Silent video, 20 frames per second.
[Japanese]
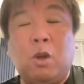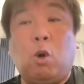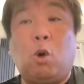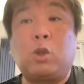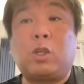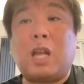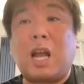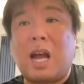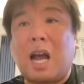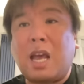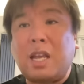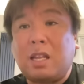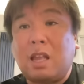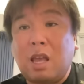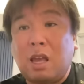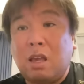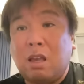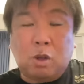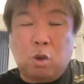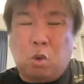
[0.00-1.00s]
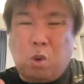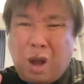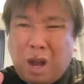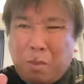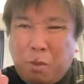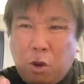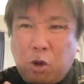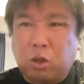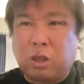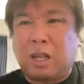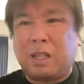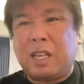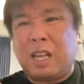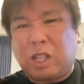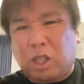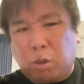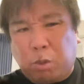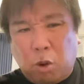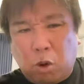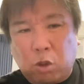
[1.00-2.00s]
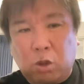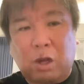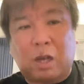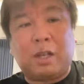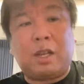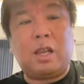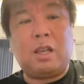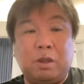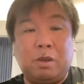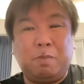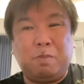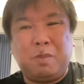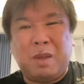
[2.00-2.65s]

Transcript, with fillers: お互いね、フォアボールとかデッドボールとかね、